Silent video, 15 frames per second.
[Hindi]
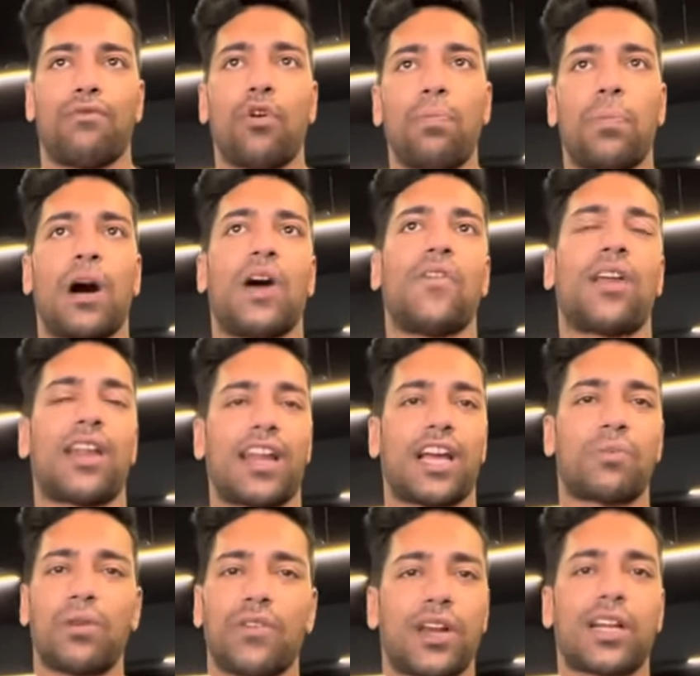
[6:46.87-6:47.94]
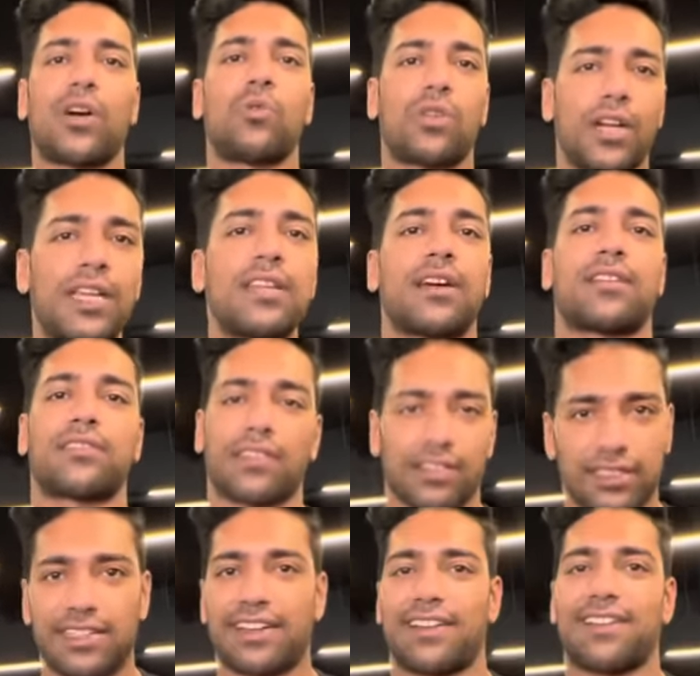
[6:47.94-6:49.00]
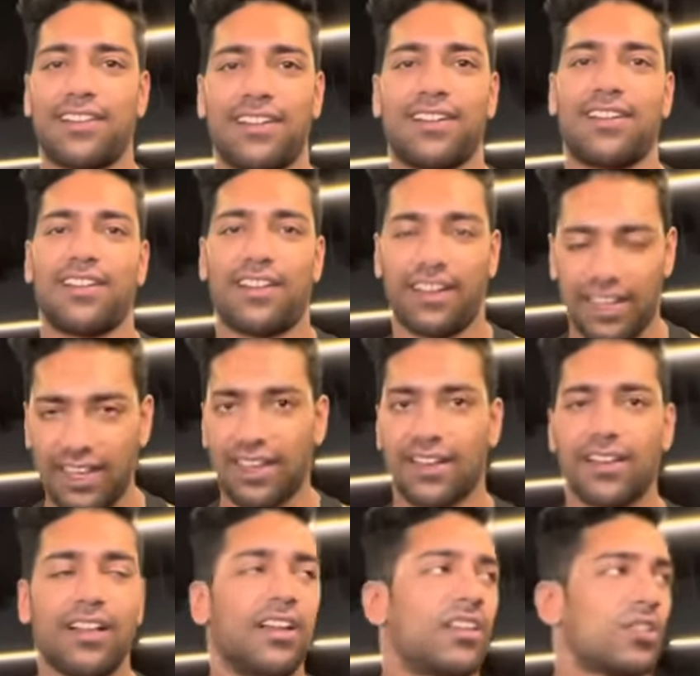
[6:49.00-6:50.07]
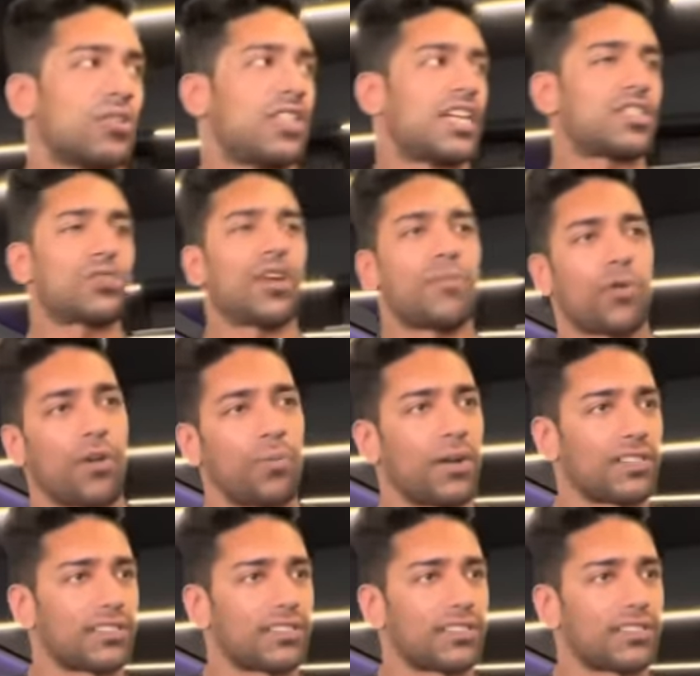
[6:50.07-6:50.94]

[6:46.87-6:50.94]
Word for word: वो पावर रैक पे वर्कआउट नहीं कर सकता है ठीक है तो दैट्स वाई प्रॉपर